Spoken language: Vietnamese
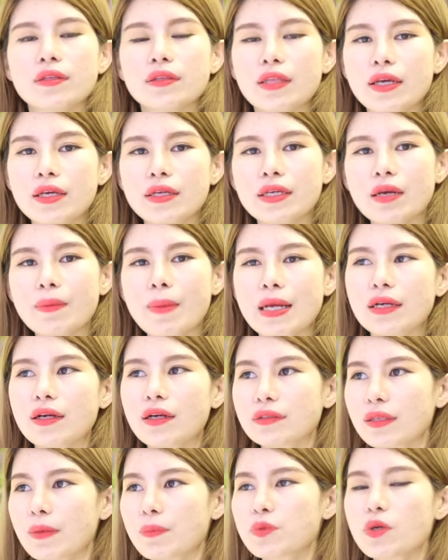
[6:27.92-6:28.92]
thì các bạn
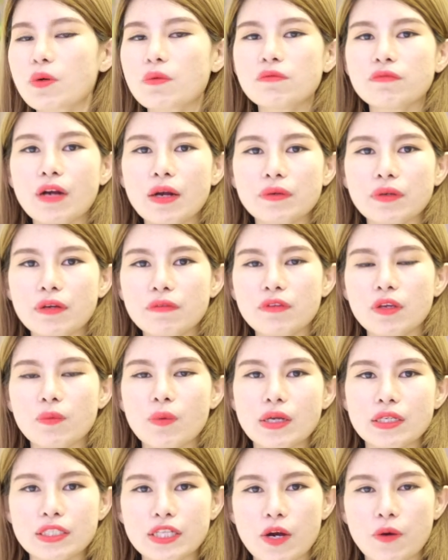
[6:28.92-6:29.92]
cần tập trung vào cái việc
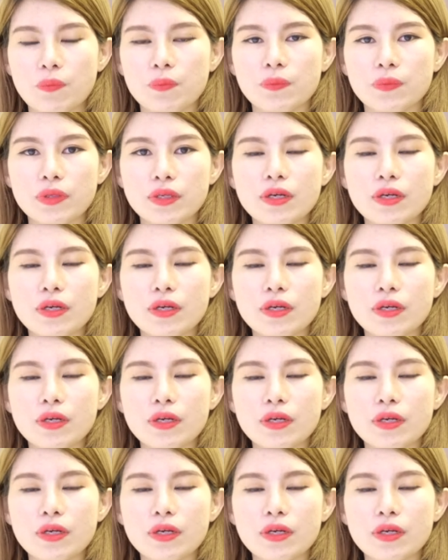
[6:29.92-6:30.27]
quan trọng